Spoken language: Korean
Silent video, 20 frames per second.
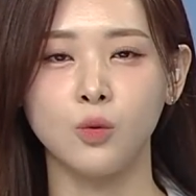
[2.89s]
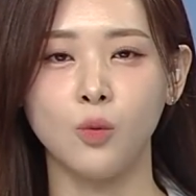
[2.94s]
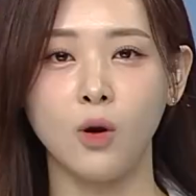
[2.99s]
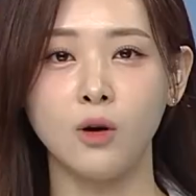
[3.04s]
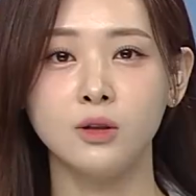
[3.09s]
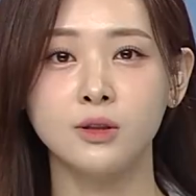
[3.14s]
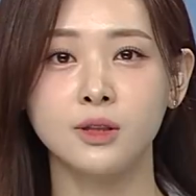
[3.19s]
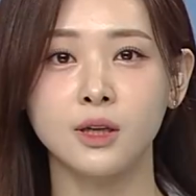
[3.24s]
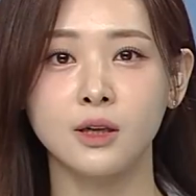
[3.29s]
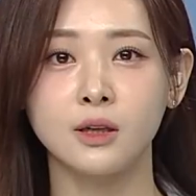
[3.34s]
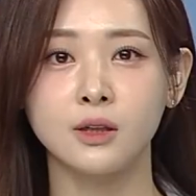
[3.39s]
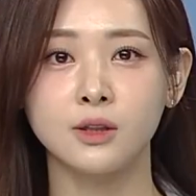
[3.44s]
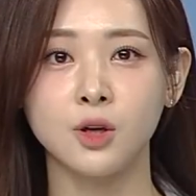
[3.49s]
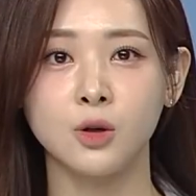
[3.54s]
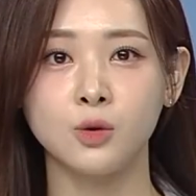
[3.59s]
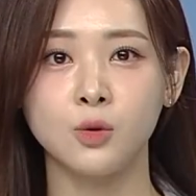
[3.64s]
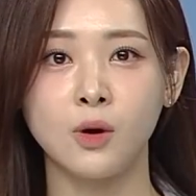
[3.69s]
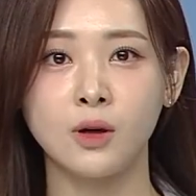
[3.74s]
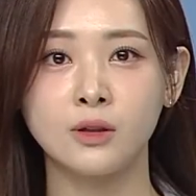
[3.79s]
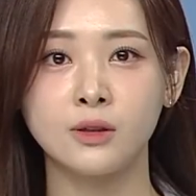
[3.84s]
월세를
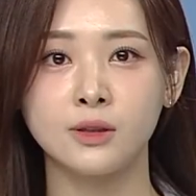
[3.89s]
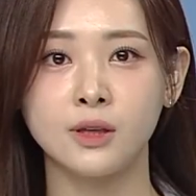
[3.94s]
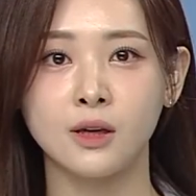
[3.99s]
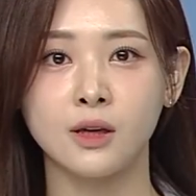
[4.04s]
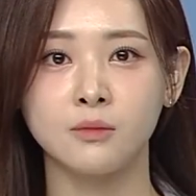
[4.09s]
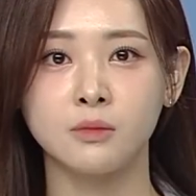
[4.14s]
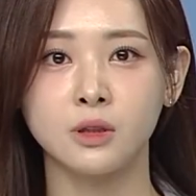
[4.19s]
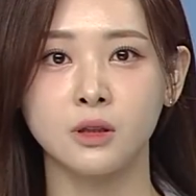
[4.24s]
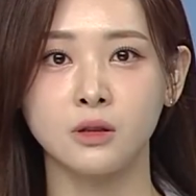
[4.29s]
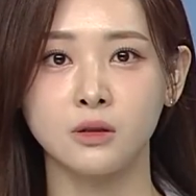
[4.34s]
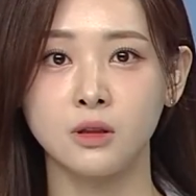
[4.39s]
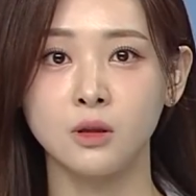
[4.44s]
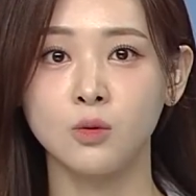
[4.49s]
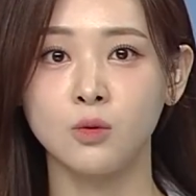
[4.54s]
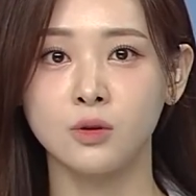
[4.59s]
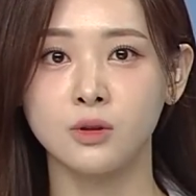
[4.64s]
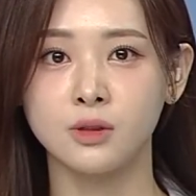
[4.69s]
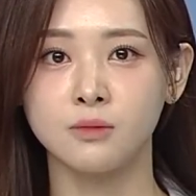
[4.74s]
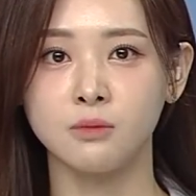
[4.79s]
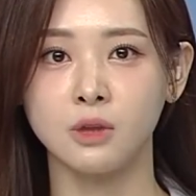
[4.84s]
선호하는 사람들이 늘고
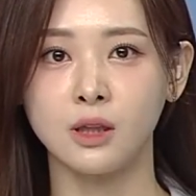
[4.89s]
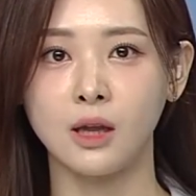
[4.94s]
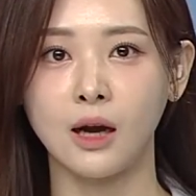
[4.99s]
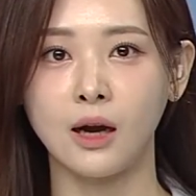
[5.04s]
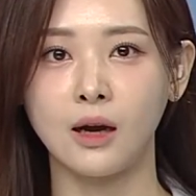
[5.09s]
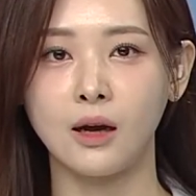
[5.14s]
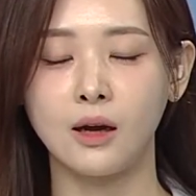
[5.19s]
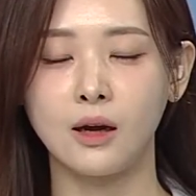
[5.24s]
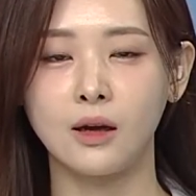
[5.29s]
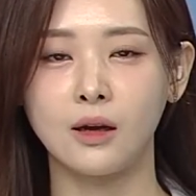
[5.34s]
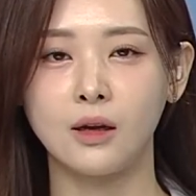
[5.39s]
있습니다.